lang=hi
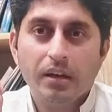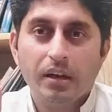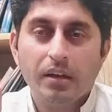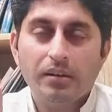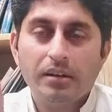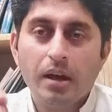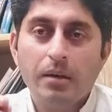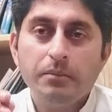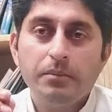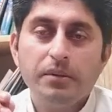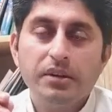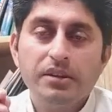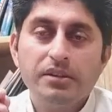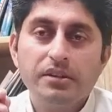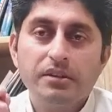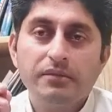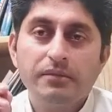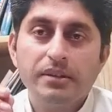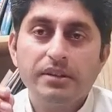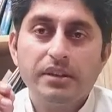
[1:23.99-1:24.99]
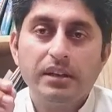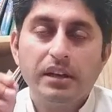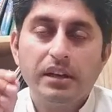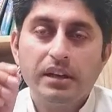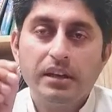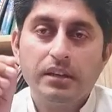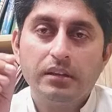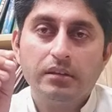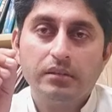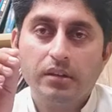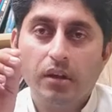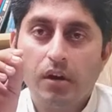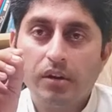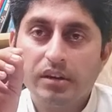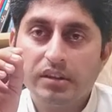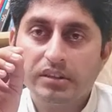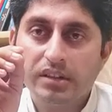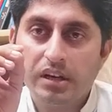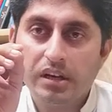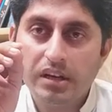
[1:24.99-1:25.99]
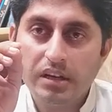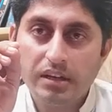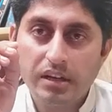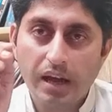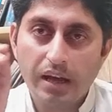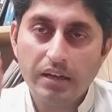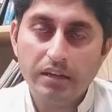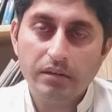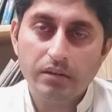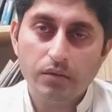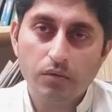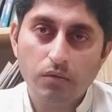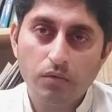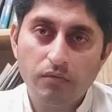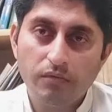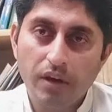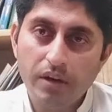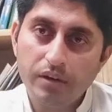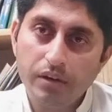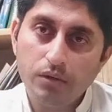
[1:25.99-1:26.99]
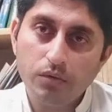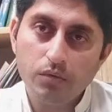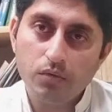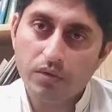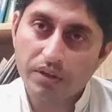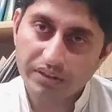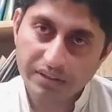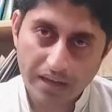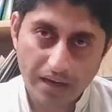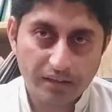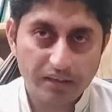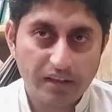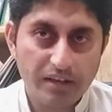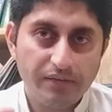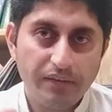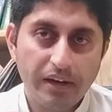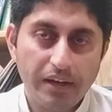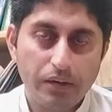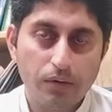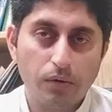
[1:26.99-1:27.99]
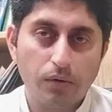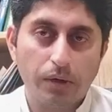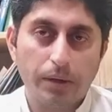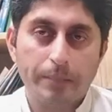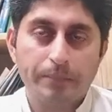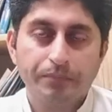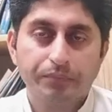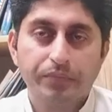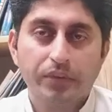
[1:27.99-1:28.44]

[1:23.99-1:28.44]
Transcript: कंटेंट पिटिशन बेसिकली ऑर्डर 39 रूल वन एंड टू के तहत ही फाइल होगी